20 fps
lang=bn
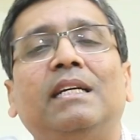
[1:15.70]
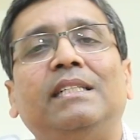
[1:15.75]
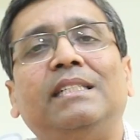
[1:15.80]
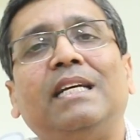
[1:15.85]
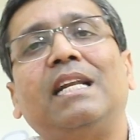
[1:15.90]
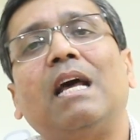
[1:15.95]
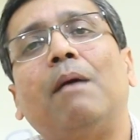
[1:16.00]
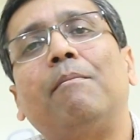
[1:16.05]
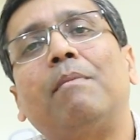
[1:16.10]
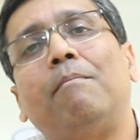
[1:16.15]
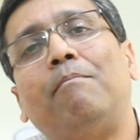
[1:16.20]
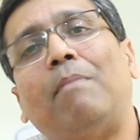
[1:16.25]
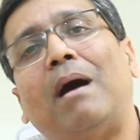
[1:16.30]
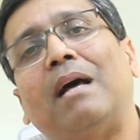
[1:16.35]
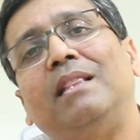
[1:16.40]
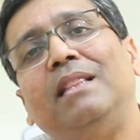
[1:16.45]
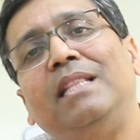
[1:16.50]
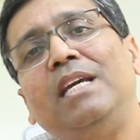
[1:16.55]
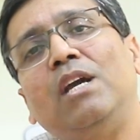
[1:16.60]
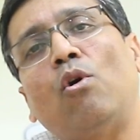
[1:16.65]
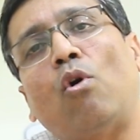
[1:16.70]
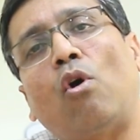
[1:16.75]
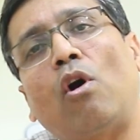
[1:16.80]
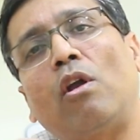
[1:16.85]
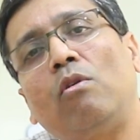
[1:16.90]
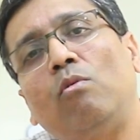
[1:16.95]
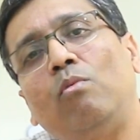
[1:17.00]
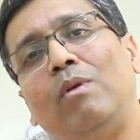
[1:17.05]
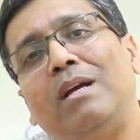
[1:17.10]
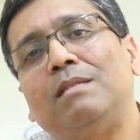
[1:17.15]
সেটা আমরা বাদ দিয়ে
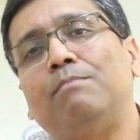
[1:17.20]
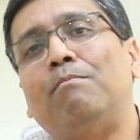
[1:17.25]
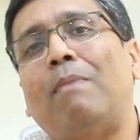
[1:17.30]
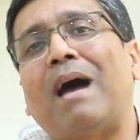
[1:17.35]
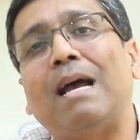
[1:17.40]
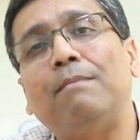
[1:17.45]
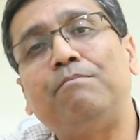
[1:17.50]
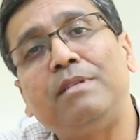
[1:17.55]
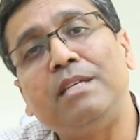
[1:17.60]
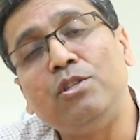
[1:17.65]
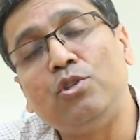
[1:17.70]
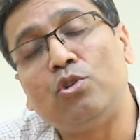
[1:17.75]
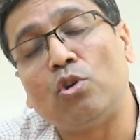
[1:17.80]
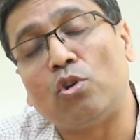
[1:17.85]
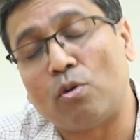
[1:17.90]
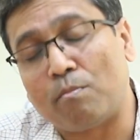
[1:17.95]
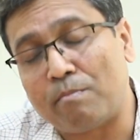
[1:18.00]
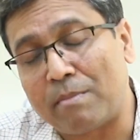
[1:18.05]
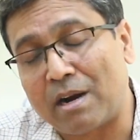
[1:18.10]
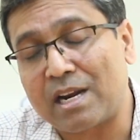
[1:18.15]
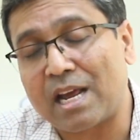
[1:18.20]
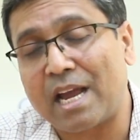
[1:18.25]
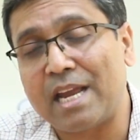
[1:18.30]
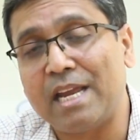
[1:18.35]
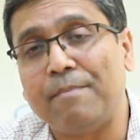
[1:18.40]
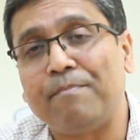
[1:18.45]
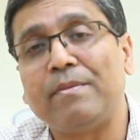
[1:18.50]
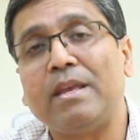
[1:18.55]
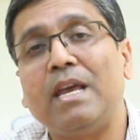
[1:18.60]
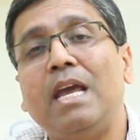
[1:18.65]
অলওয়েজ বায়োপসির জন্য পাঠাই
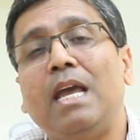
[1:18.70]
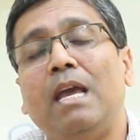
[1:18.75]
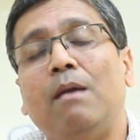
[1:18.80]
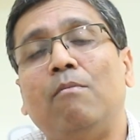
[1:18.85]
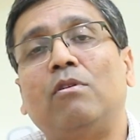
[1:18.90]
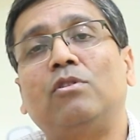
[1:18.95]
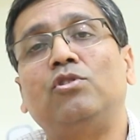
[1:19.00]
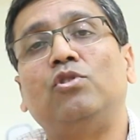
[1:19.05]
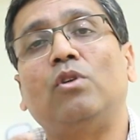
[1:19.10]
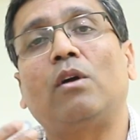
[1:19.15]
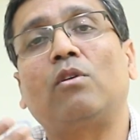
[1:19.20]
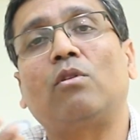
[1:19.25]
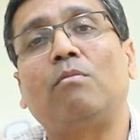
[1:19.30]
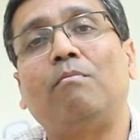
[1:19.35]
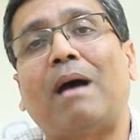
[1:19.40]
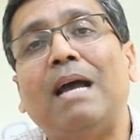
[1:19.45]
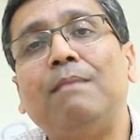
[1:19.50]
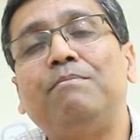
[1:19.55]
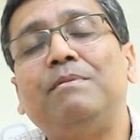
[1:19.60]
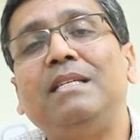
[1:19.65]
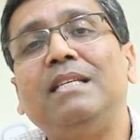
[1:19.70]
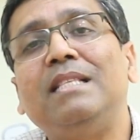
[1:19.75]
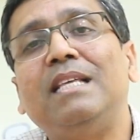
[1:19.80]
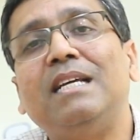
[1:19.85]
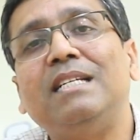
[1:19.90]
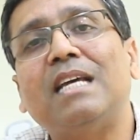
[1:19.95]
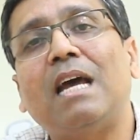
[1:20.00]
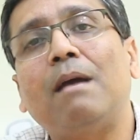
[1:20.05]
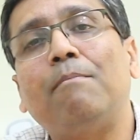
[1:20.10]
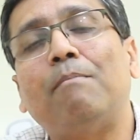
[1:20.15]
এবং যখন বায়োপসিতে
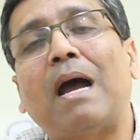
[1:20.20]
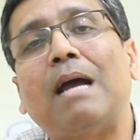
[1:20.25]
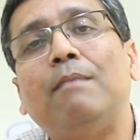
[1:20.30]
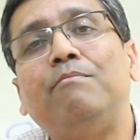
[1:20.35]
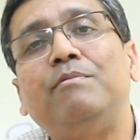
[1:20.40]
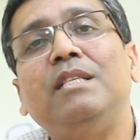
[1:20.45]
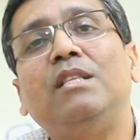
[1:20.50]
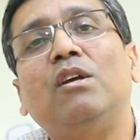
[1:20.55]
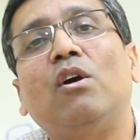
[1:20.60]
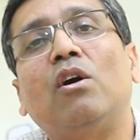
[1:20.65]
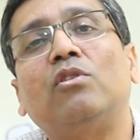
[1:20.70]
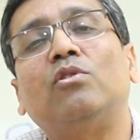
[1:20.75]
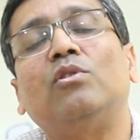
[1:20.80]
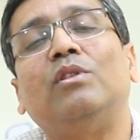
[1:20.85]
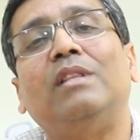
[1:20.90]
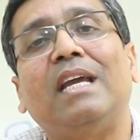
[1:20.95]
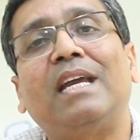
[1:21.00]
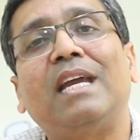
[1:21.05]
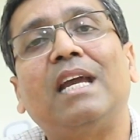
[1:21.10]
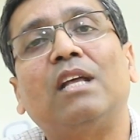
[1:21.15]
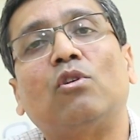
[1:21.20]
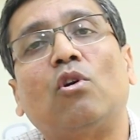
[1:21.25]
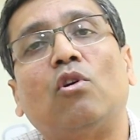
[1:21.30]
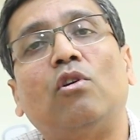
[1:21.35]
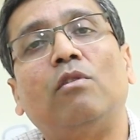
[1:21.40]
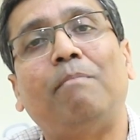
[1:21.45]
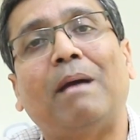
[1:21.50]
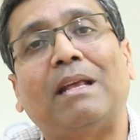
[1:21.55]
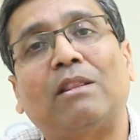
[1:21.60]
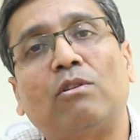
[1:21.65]
যায় বায়োপসিতে হয়তো দেখে
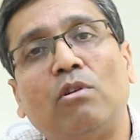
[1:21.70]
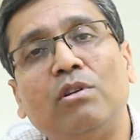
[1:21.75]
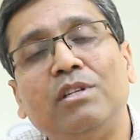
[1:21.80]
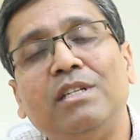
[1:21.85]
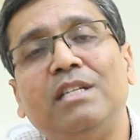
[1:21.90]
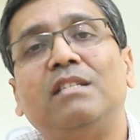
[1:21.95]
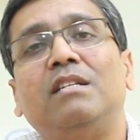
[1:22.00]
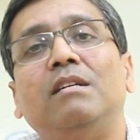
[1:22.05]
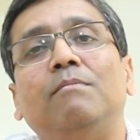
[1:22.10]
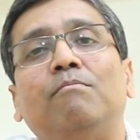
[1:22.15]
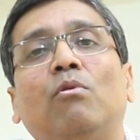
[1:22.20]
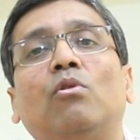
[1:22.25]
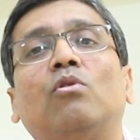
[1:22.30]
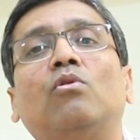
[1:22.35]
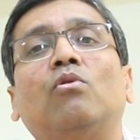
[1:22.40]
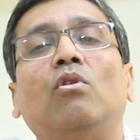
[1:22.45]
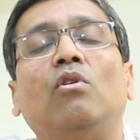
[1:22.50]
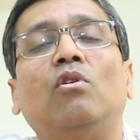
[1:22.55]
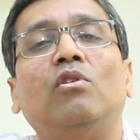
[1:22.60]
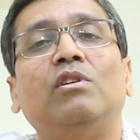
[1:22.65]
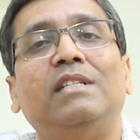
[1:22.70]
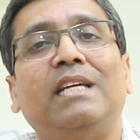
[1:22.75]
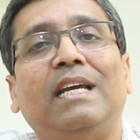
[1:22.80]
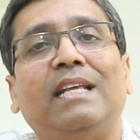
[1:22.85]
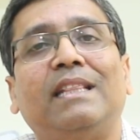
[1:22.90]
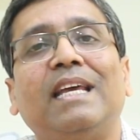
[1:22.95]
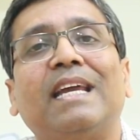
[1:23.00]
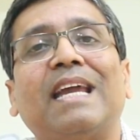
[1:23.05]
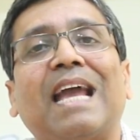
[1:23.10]
তখন প্যাথোলজিস্ট রিপোর্ট করলো যে এতে